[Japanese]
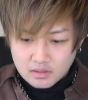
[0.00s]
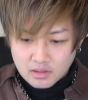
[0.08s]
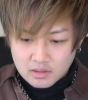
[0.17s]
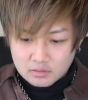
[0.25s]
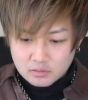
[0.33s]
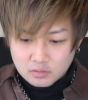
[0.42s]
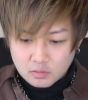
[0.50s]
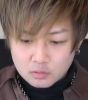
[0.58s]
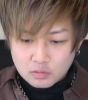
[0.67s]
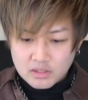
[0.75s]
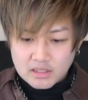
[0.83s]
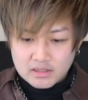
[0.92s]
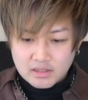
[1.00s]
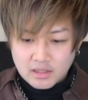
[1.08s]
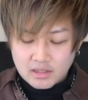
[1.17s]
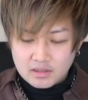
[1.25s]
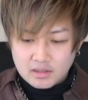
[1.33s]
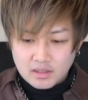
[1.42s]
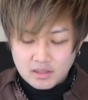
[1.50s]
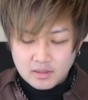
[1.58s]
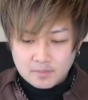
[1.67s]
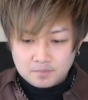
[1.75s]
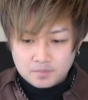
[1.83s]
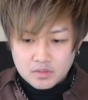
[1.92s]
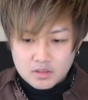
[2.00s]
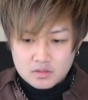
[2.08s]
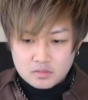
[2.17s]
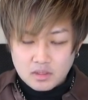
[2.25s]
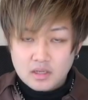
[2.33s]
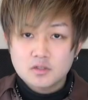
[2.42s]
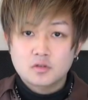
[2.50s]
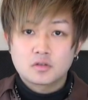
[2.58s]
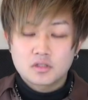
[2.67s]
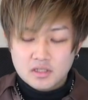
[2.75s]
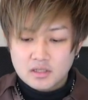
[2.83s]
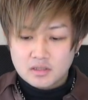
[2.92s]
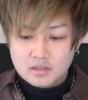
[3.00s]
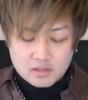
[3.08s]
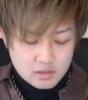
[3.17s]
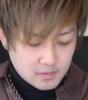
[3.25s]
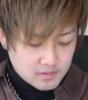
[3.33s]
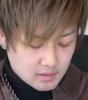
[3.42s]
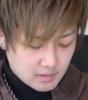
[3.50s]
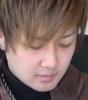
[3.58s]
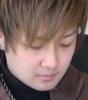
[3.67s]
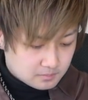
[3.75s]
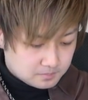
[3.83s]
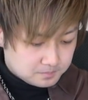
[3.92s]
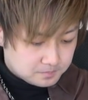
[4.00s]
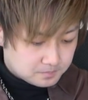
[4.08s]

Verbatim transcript: であとちょっと音聞いてないんでストライクショット入れたらすいません